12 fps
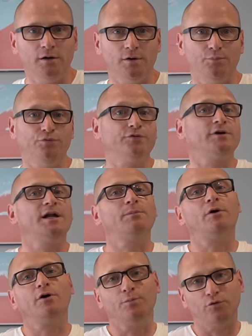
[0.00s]
euh, puisque la
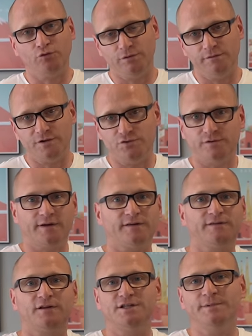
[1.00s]
banque me suivait jusqu'à
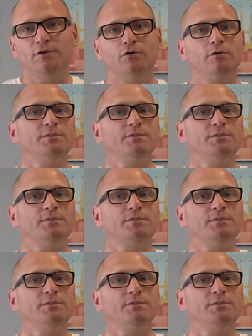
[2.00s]
110 000 euros,